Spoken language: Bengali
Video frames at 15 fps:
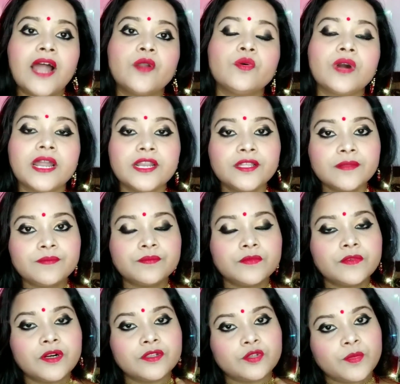আর ওখানে
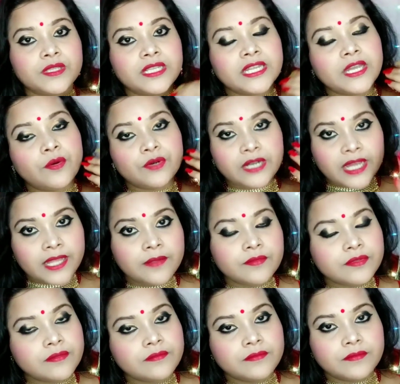তোমাদেরকে ওটাই
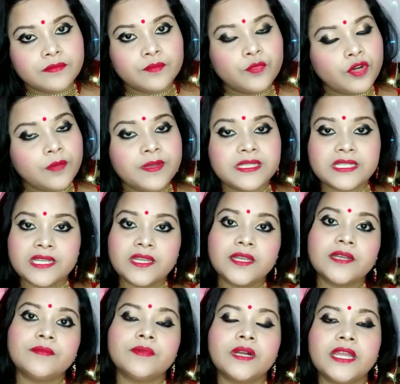বলবে যে
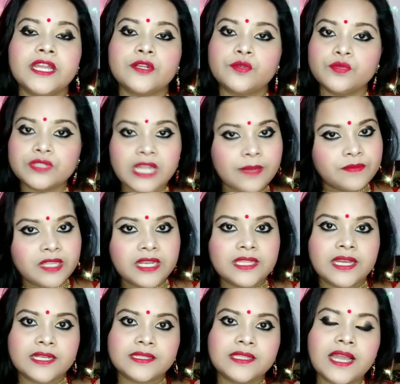একটু সাবধানে
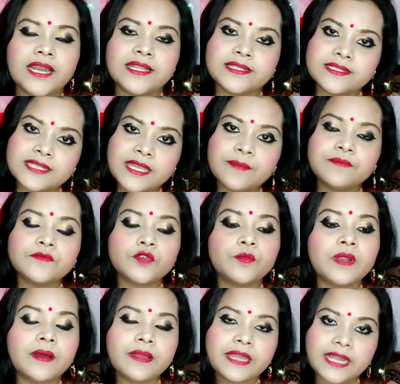থাকতে আর সেম
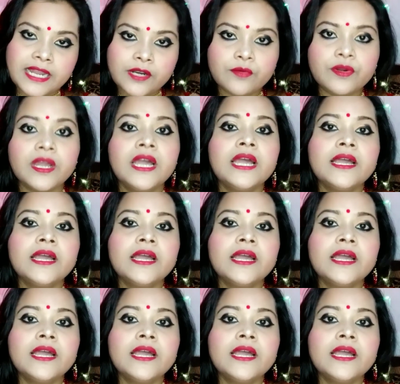তোমরা এখানেও